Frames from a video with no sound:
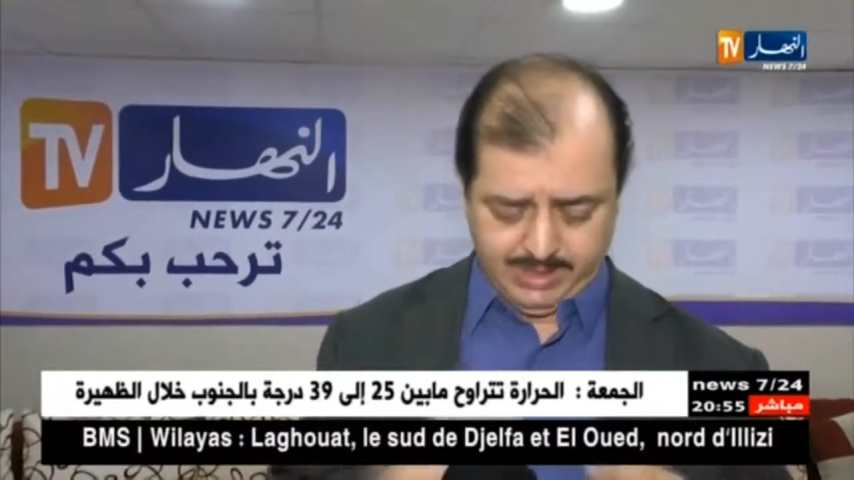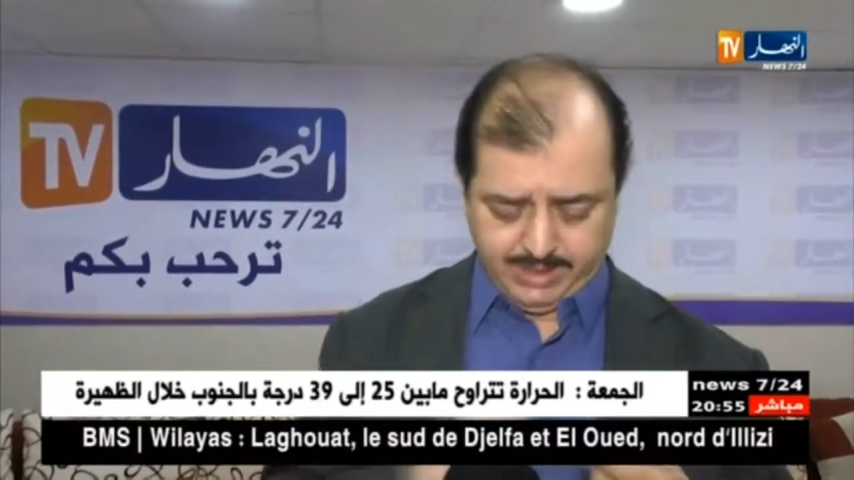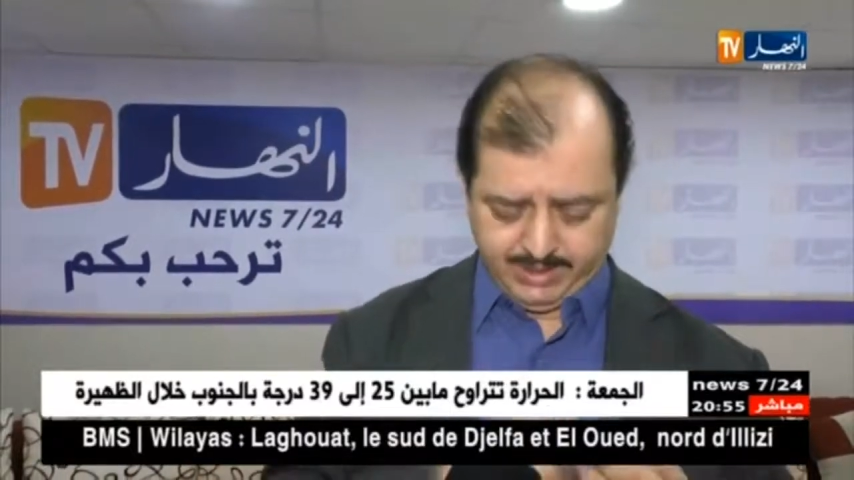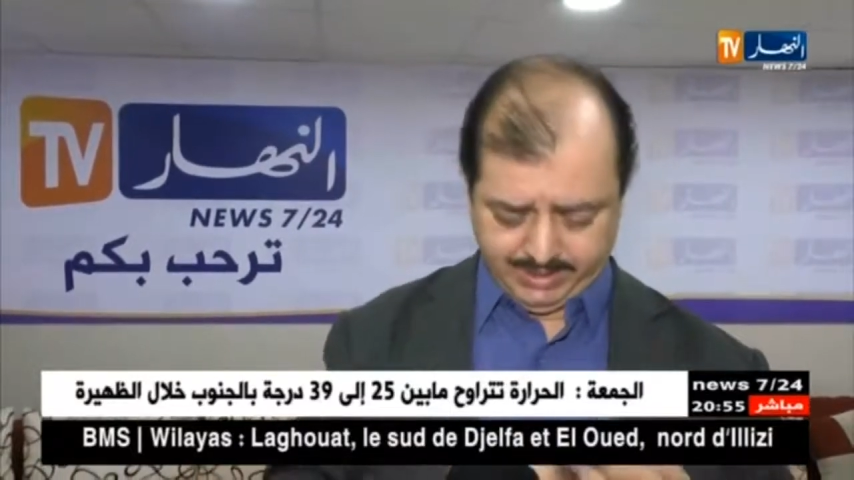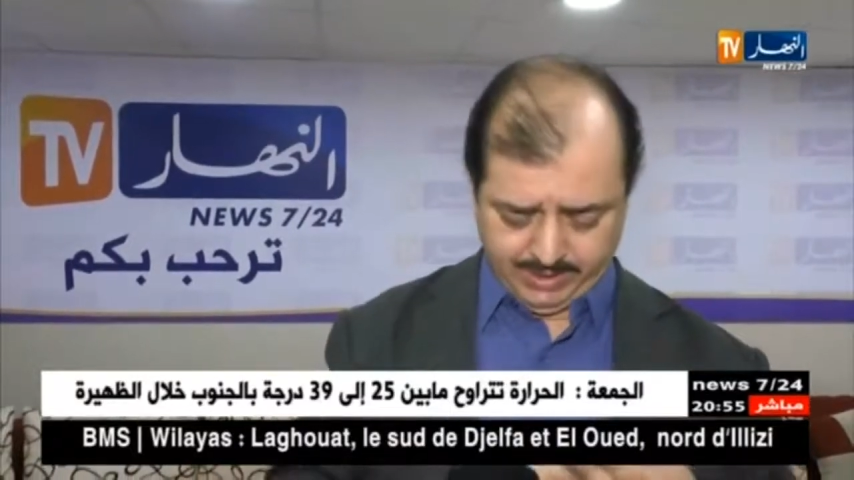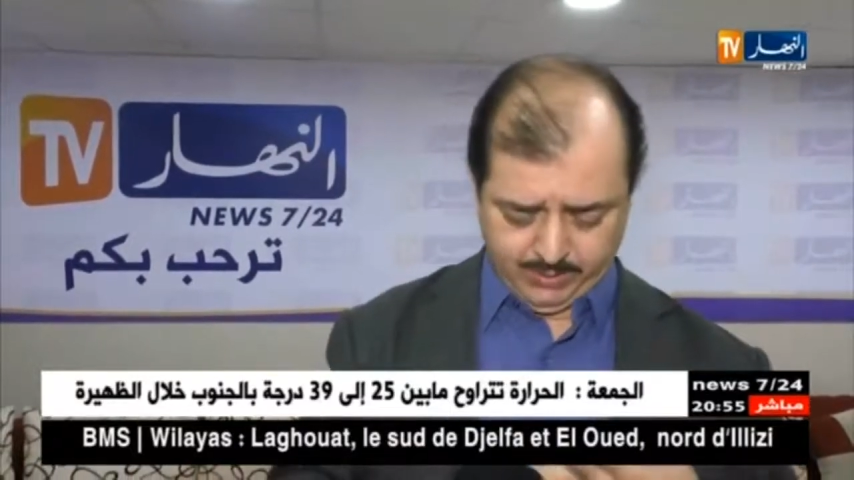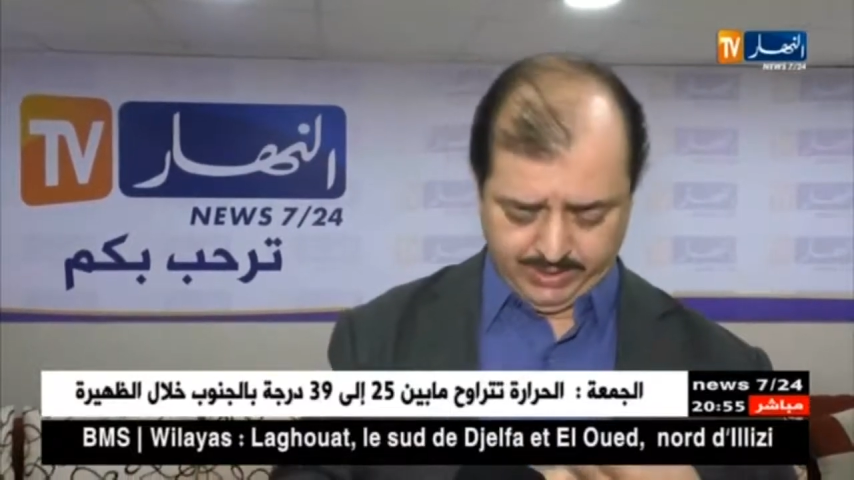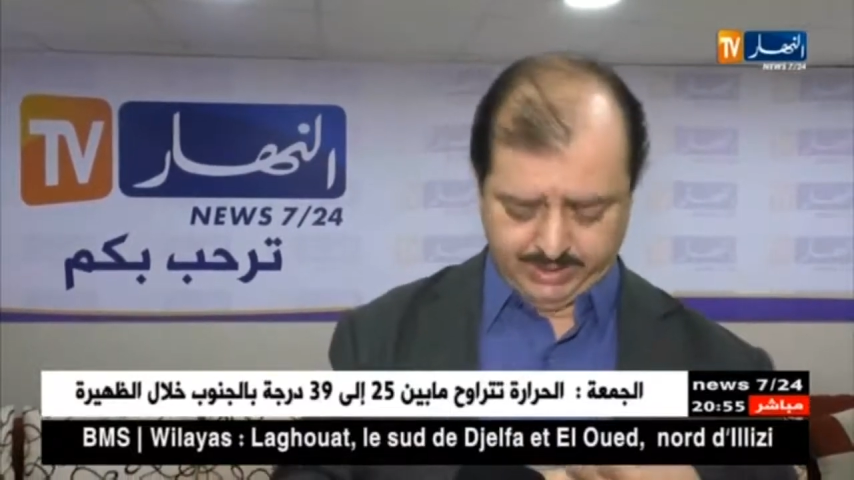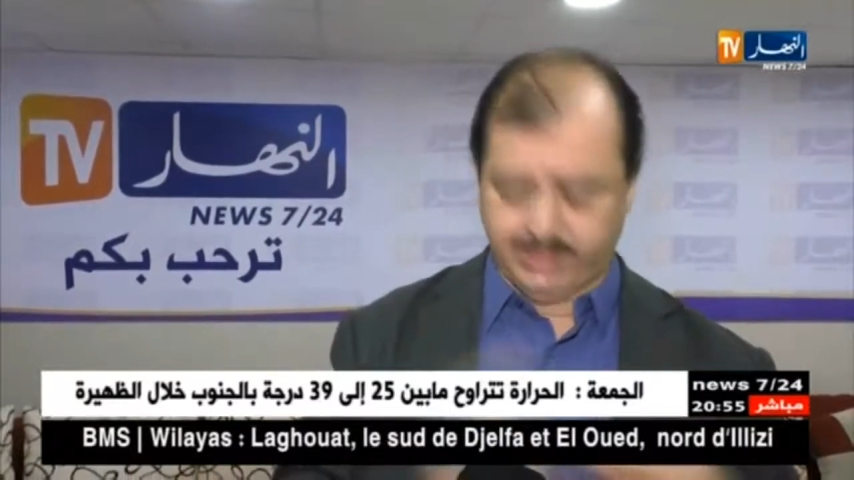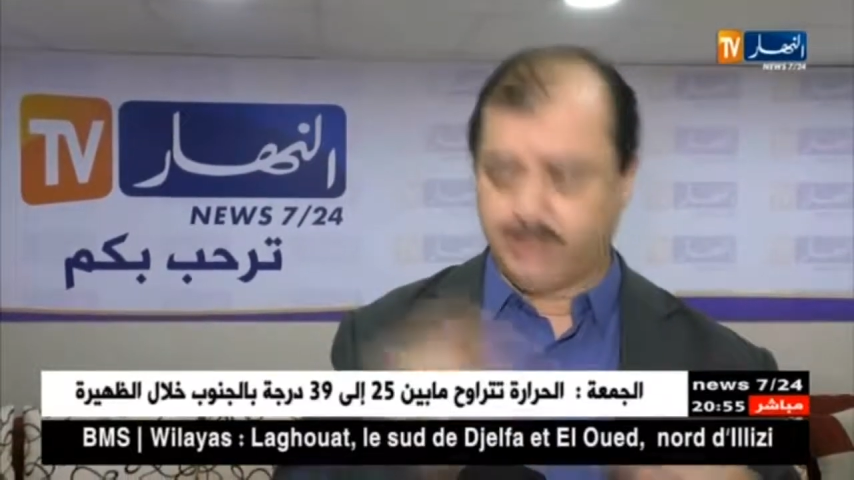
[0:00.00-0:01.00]
القطعة
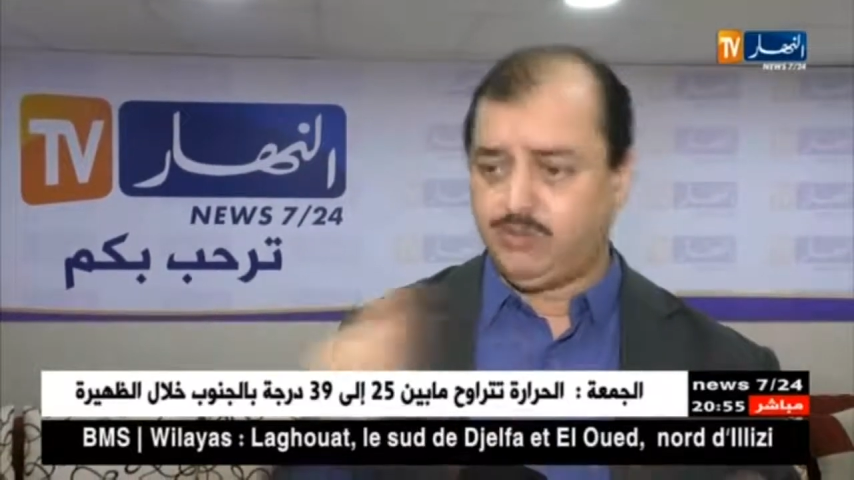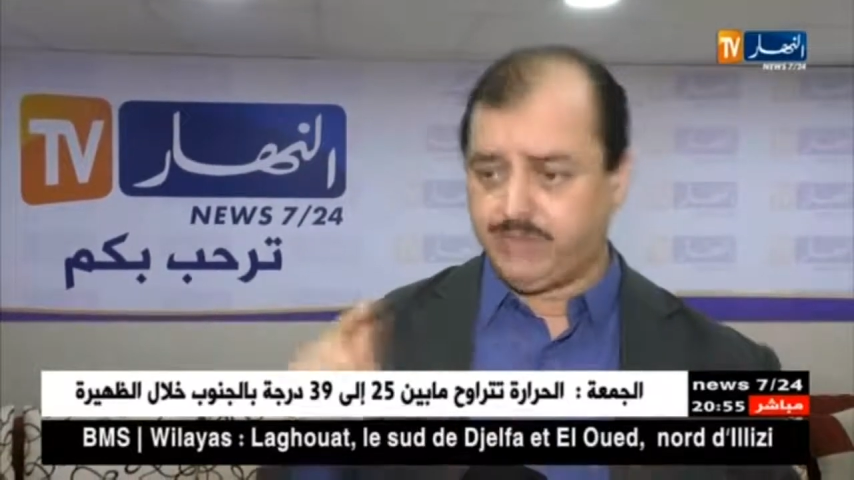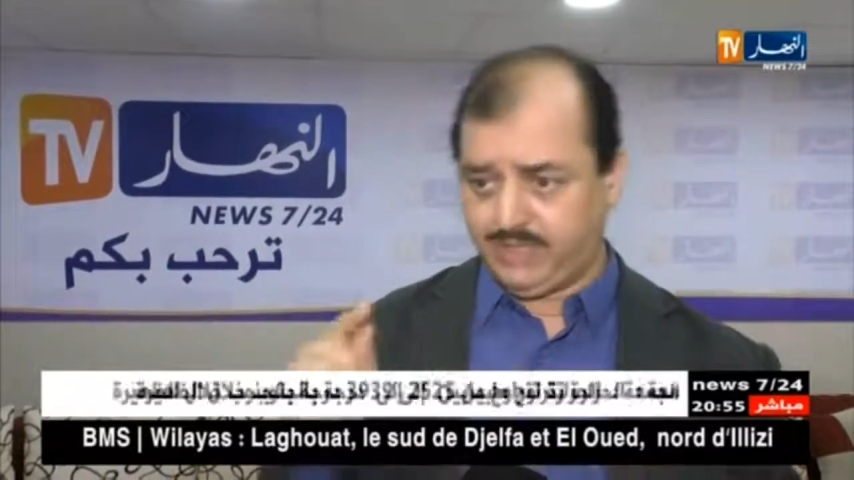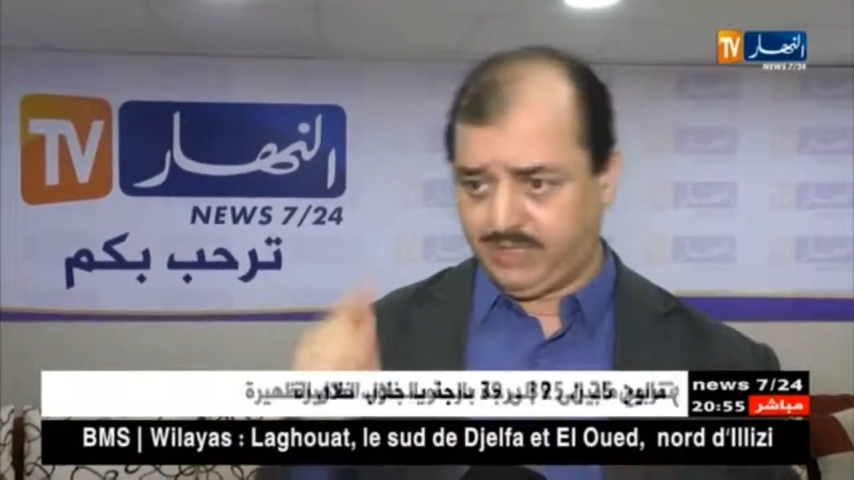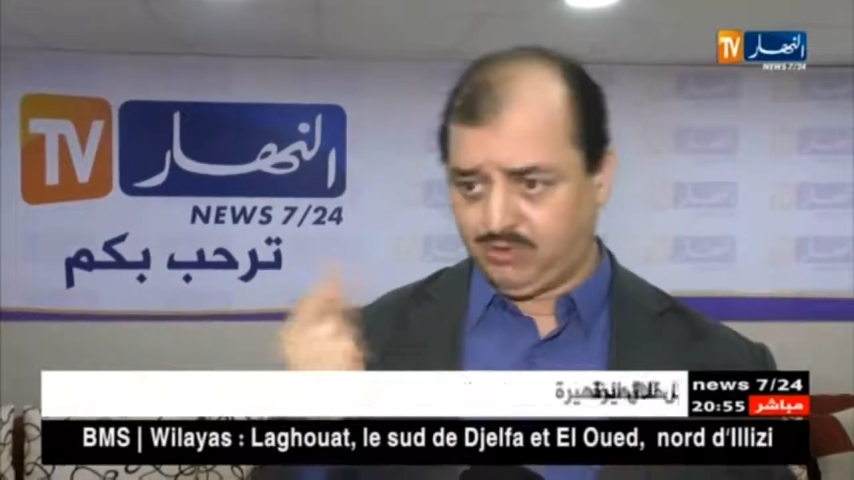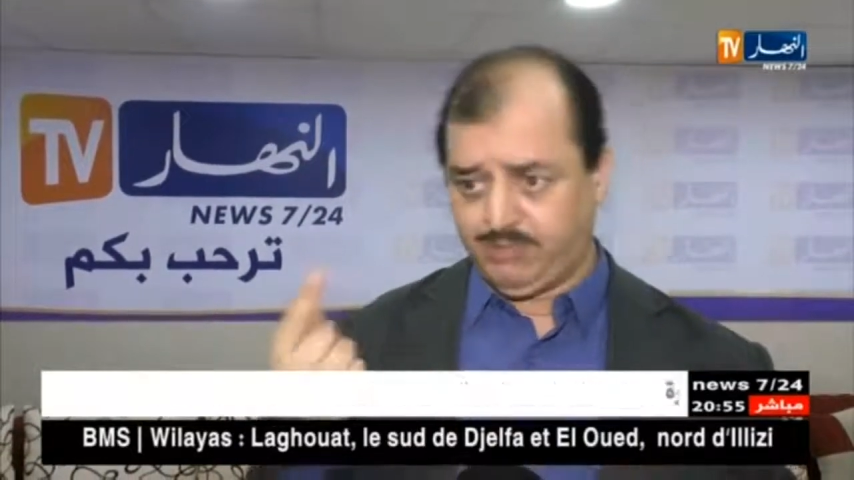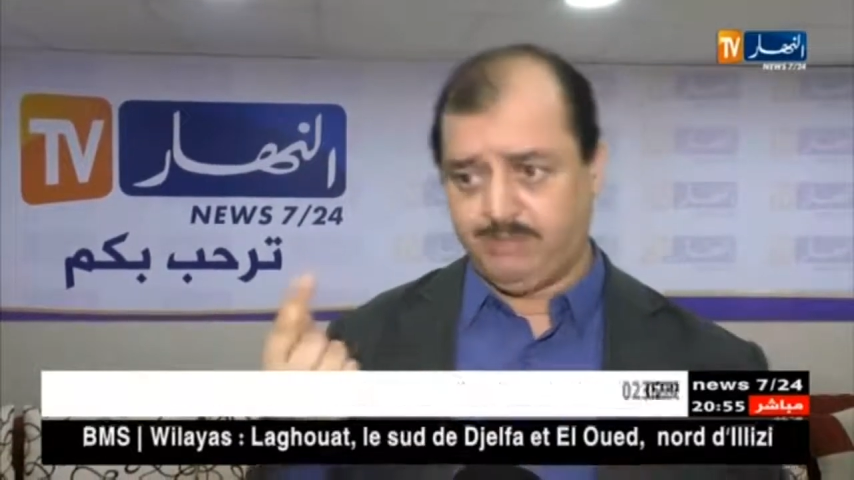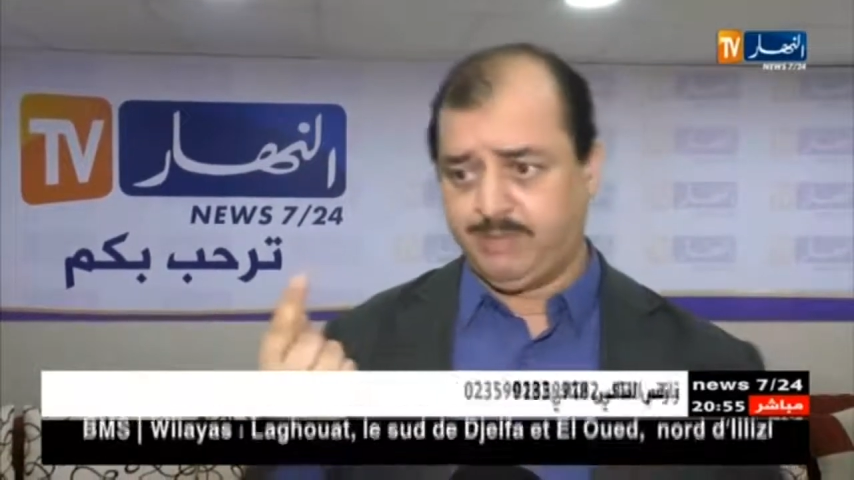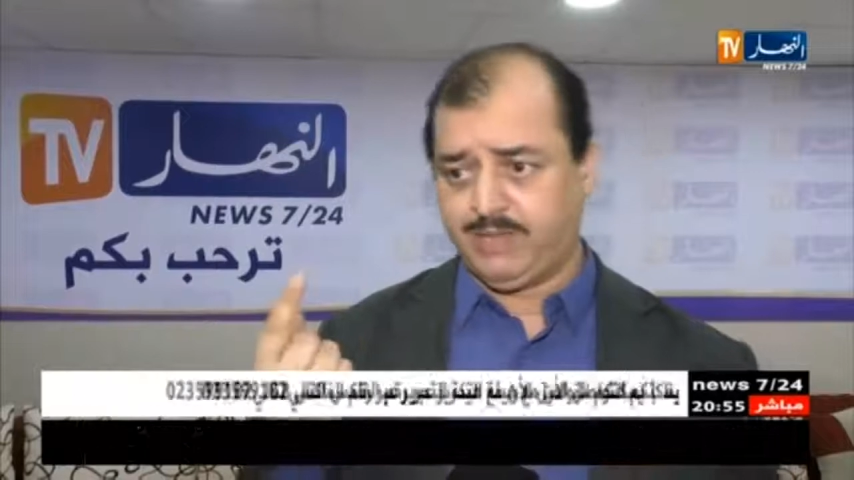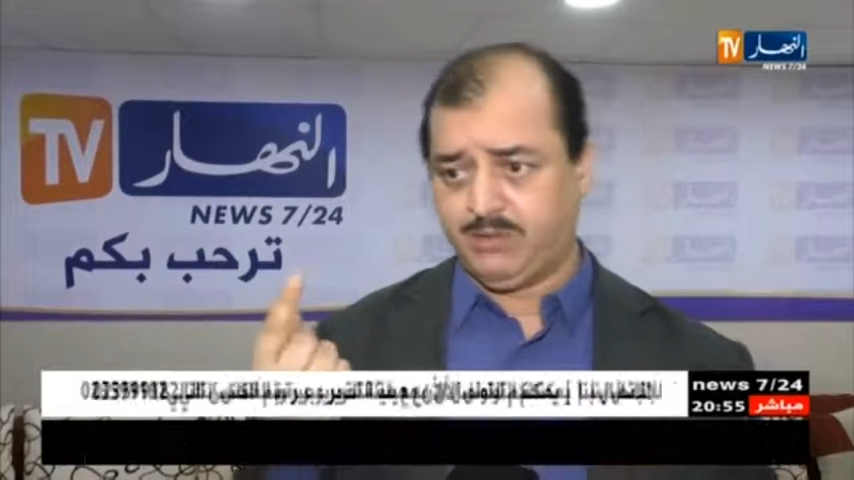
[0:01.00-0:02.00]
الواحدة يمكن أن
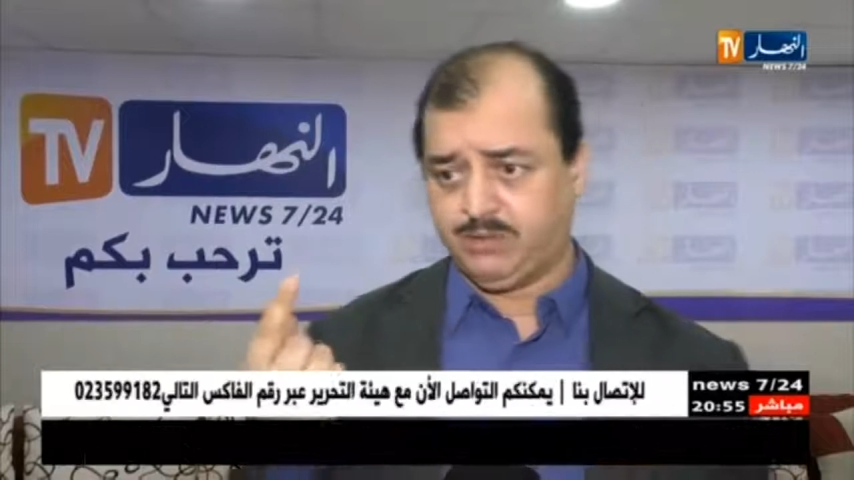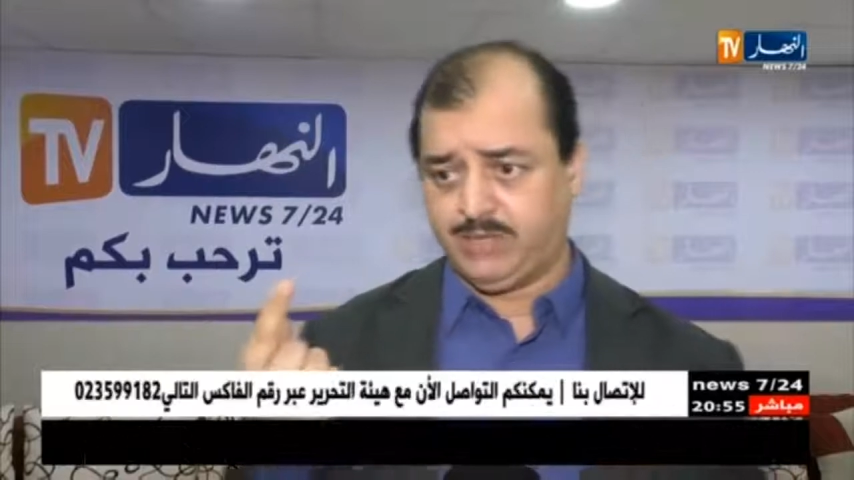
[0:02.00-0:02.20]
تباع بمليون